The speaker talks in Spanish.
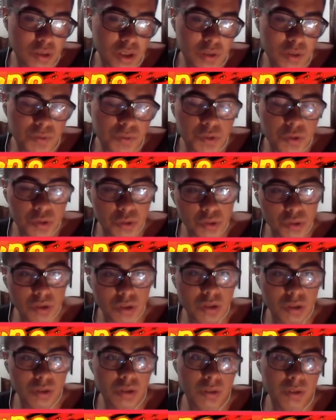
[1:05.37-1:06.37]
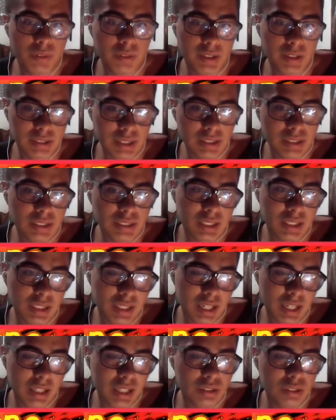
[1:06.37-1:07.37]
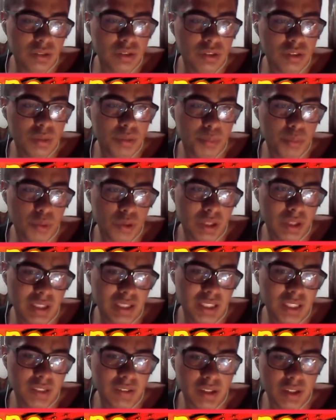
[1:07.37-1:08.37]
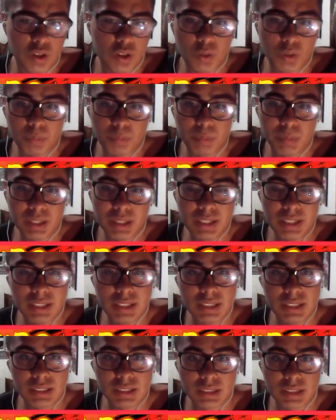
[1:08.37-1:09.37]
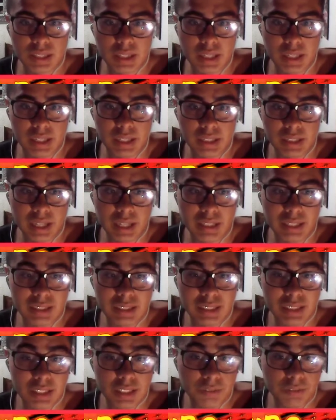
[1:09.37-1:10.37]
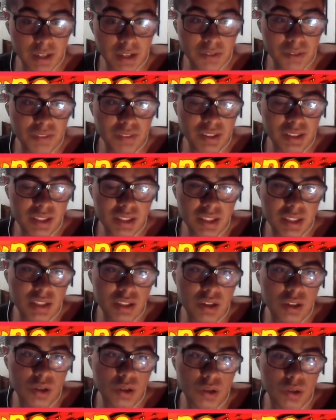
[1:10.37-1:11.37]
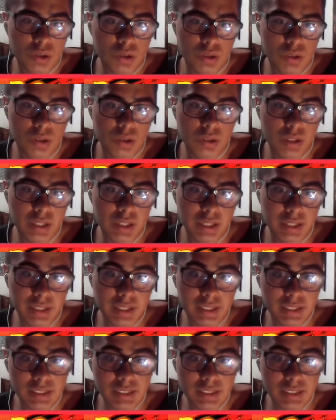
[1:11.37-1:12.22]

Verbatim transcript: en un futuro bastante cercano lo podrán llevar con Bills eh, anti-revival y con lo que